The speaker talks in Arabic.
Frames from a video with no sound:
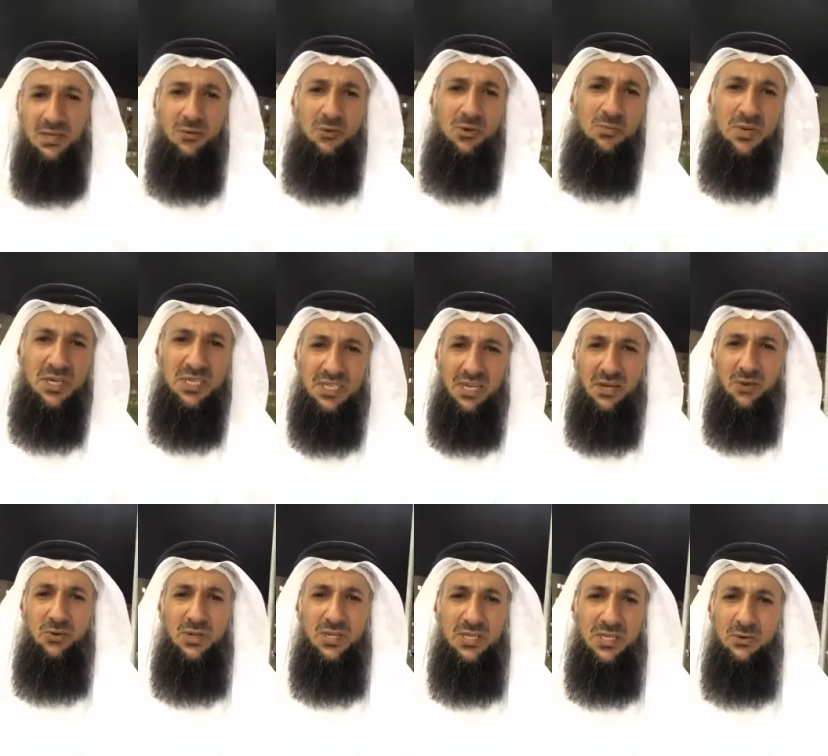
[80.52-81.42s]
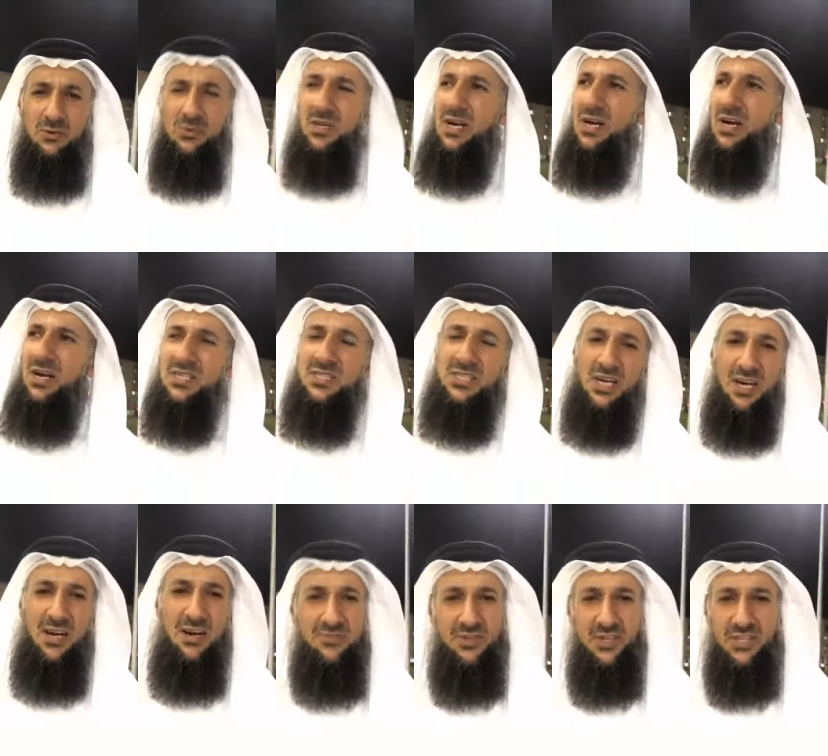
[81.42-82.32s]
ماسكه ولدي ولا حاجه
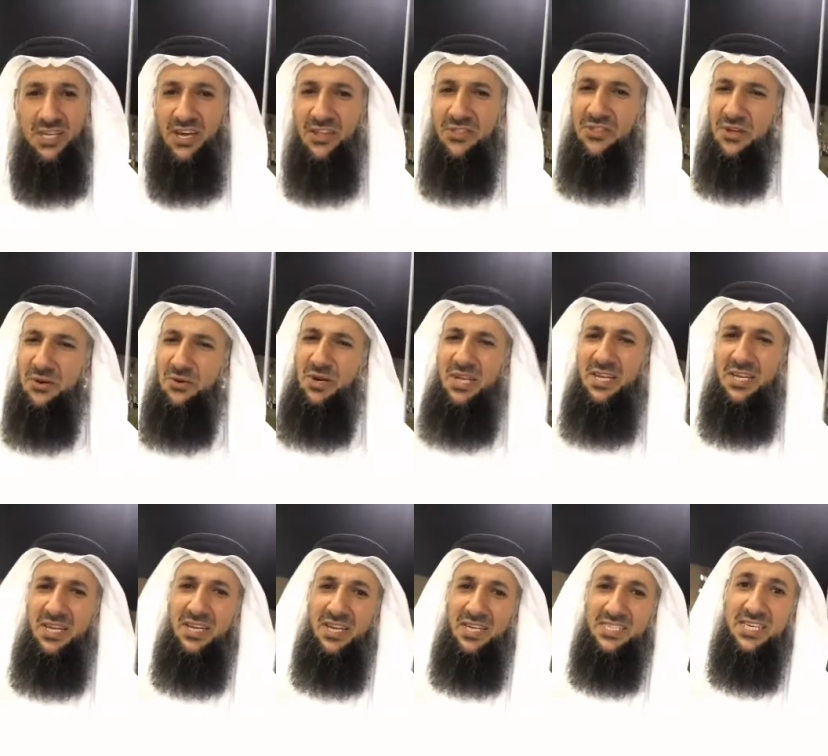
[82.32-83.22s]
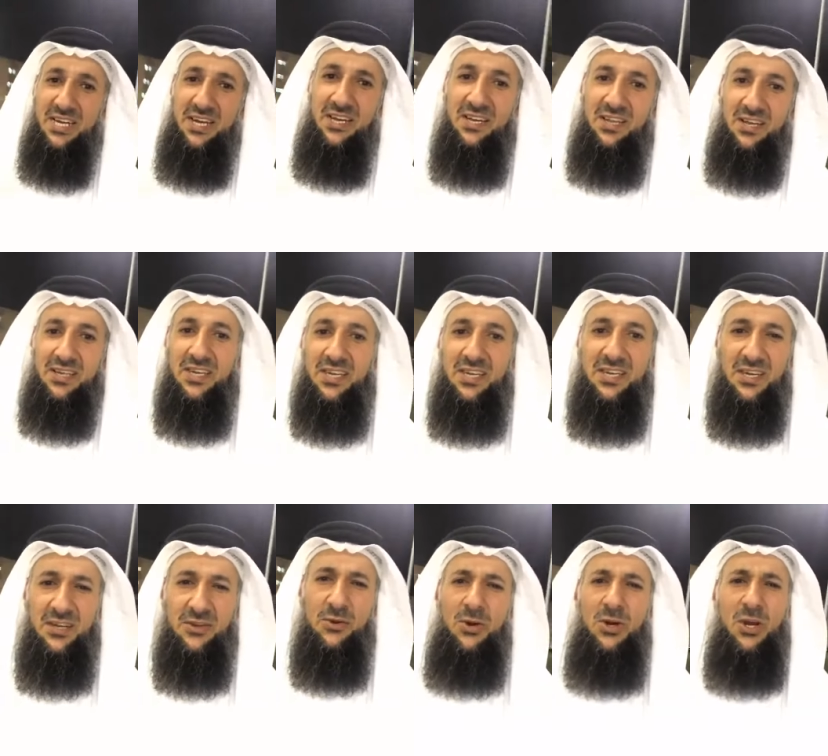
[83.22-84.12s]
خاف تتعثر واحليلها جزاها الله
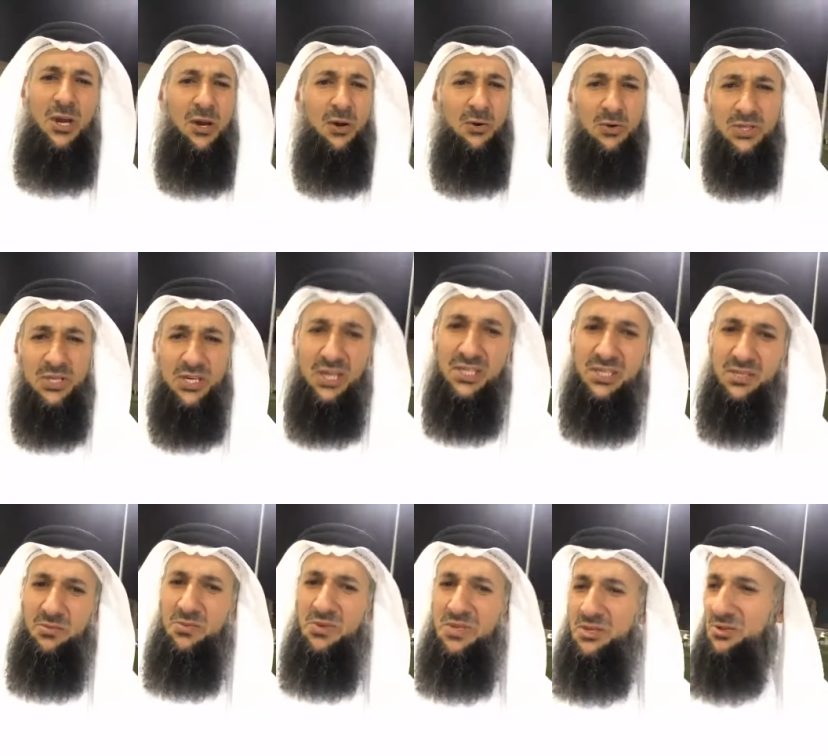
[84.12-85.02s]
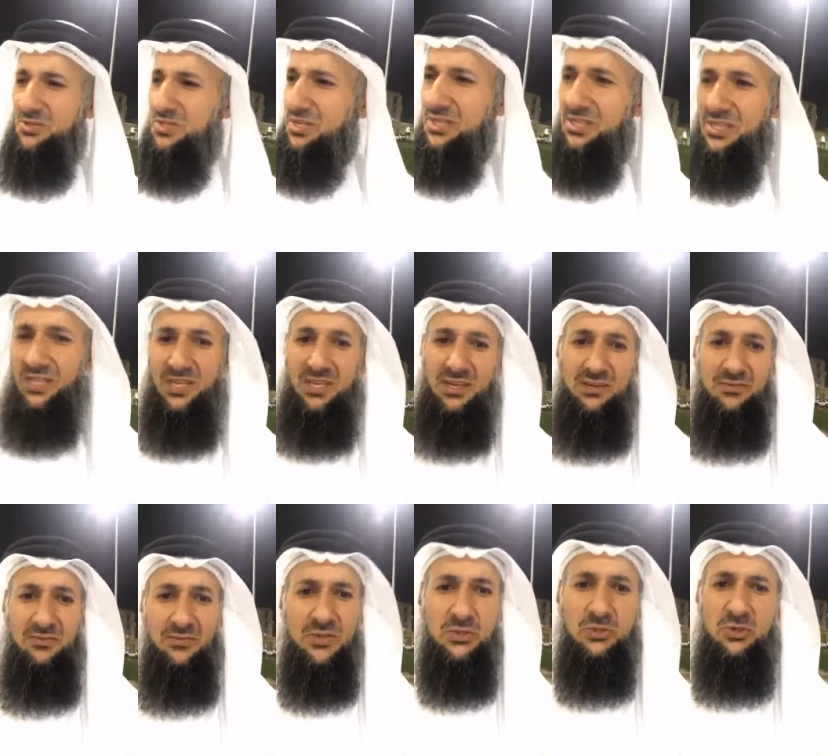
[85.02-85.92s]
خير وتخدمني وتحط لي
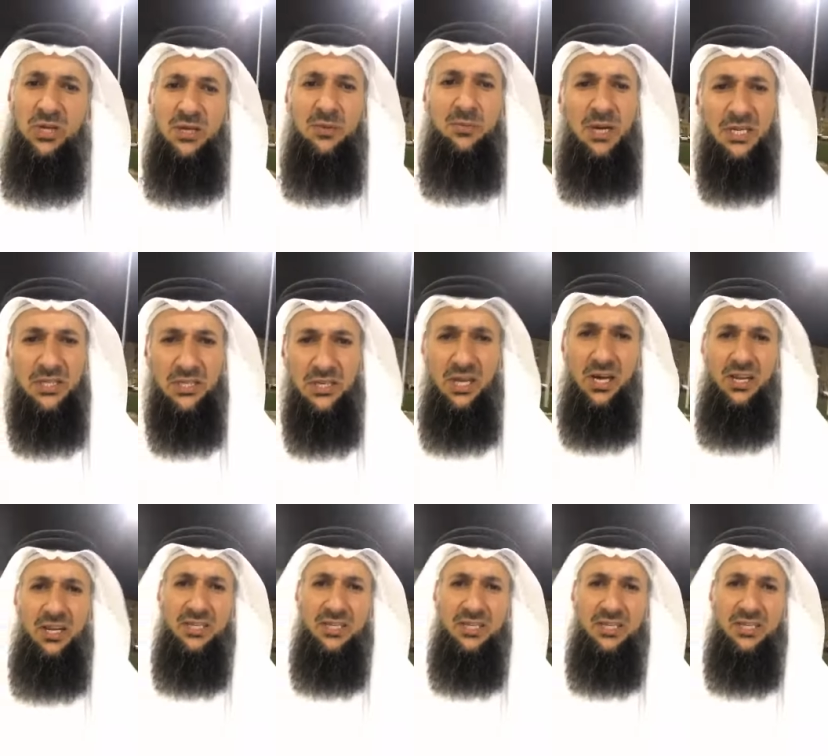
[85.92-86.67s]
شو يعني بحط نعالها